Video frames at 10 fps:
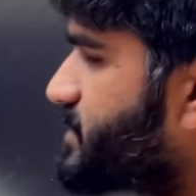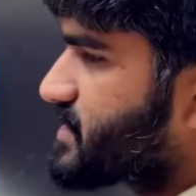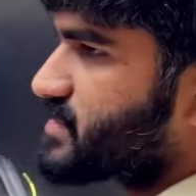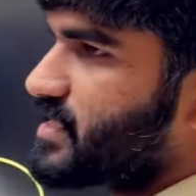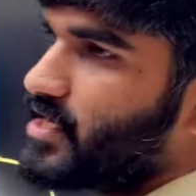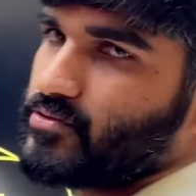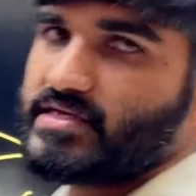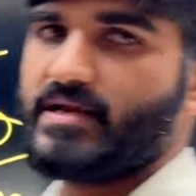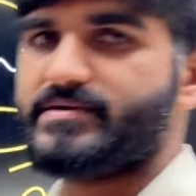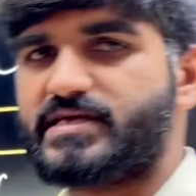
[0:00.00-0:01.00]
डिस्कस कर रहे हैं
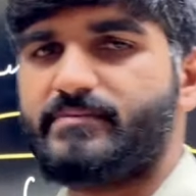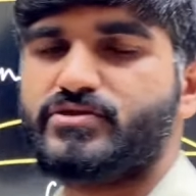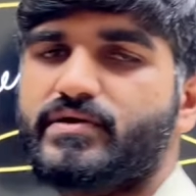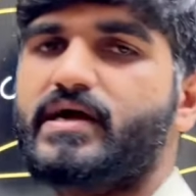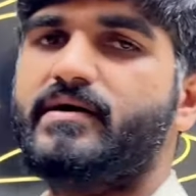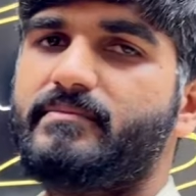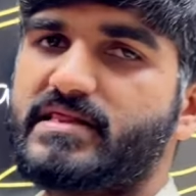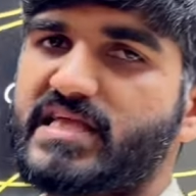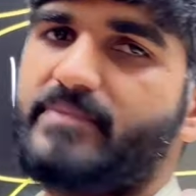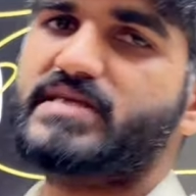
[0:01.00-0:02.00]
उसके लिए परेशान मत होगा
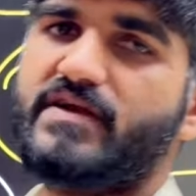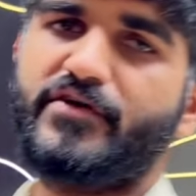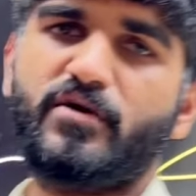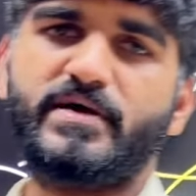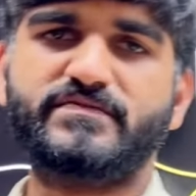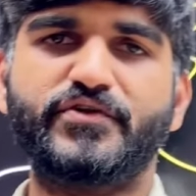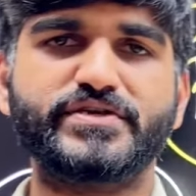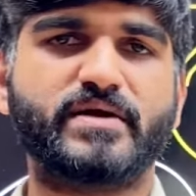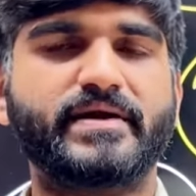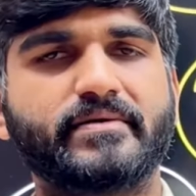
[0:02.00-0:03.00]
मिलते हैं आपसे वीडियो में स्टूडेंट
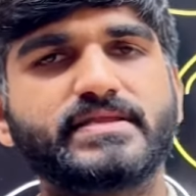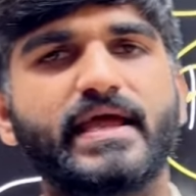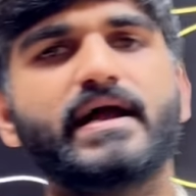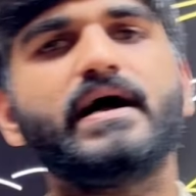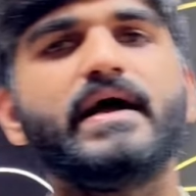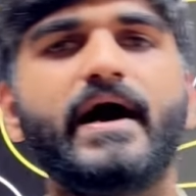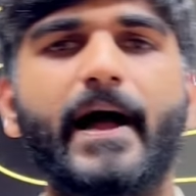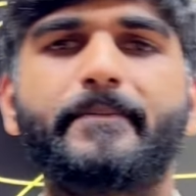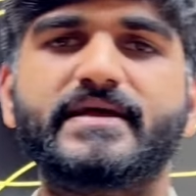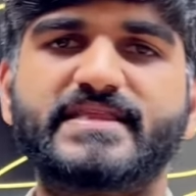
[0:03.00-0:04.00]
नीचे कमेंट बताइएगा
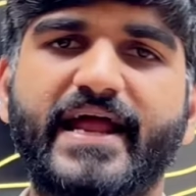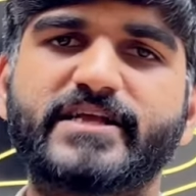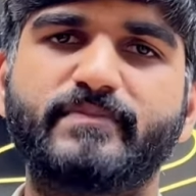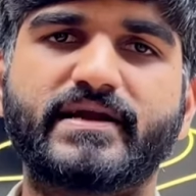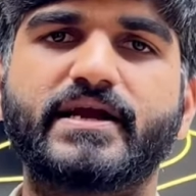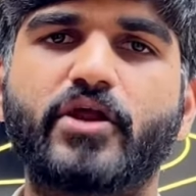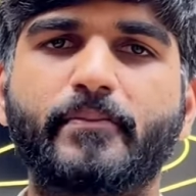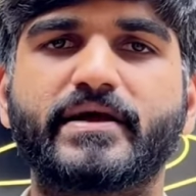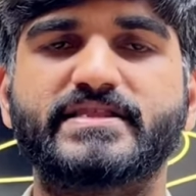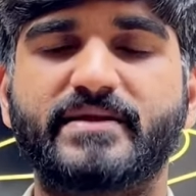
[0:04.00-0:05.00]
आप कितना एक्सपेक्ट कर रहे हो
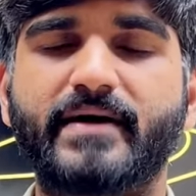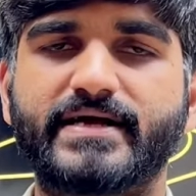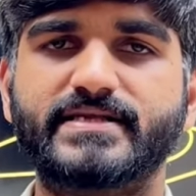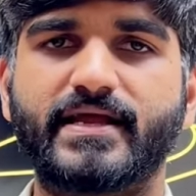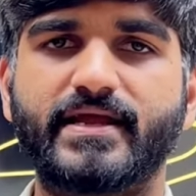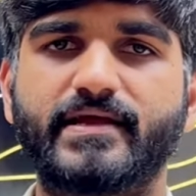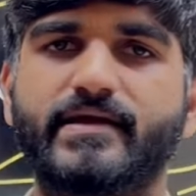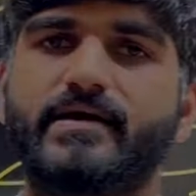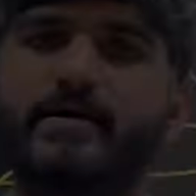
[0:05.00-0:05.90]
आपके कितने मार्क्स आ रहे हैं